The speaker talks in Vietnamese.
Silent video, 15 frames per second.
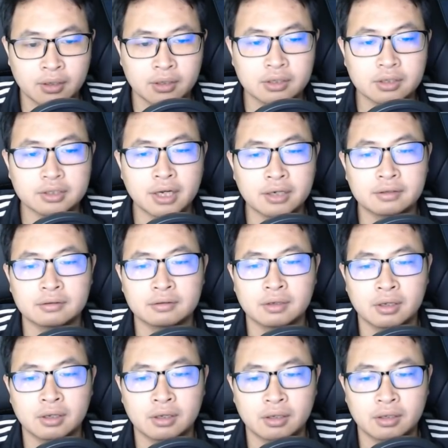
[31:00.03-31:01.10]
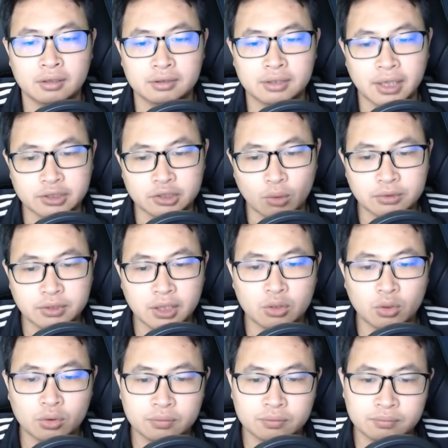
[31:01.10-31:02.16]
Thứ nhất, ta sống rất
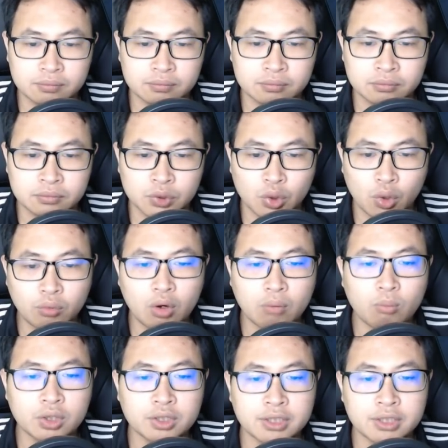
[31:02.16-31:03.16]
tốt, cũng không muốn chết,